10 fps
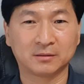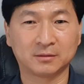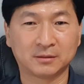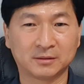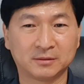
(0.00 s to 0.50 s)

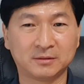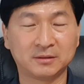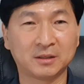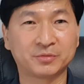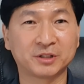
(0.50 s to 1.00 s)
어,
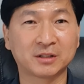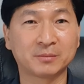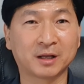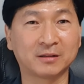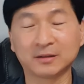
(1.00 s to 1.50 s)
느리게 부자
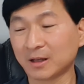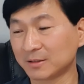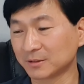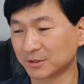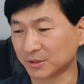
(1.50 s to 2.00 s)
되면 안
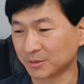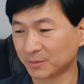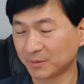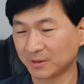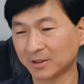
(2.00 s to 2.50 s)
된다는 거죠.
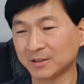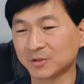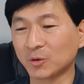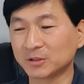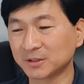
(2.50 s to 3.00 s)
그러니까
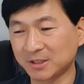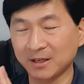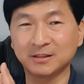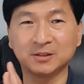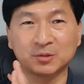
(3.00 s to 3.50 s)
저는
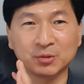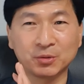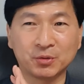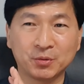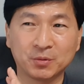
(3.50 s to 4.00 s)
책을
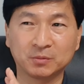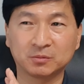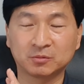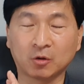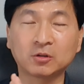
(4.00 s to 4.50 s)
읽고
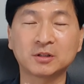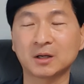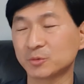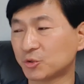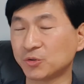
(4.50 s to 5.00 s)
어떤
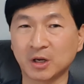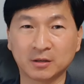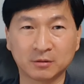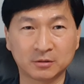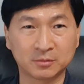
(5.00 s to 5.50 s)
사람은
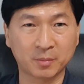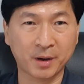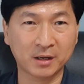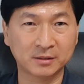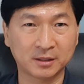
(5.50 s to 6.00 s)
중요한 거를 뭐
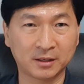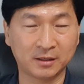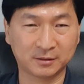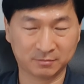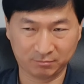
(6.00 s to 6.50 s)

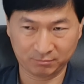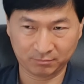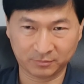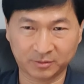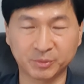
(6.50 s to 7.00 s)
빨간색
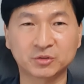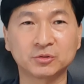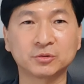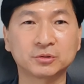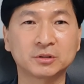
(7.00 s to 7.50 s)
밑줄
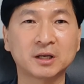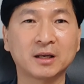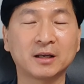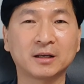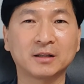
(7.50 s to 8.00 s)
긋고
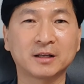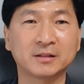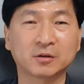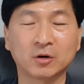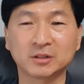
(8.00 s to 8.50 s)
책에
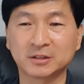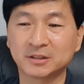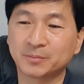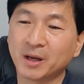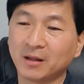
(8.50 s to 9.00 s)
대해서 거기서
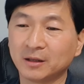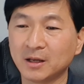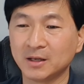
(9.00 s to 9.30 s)
쓰지만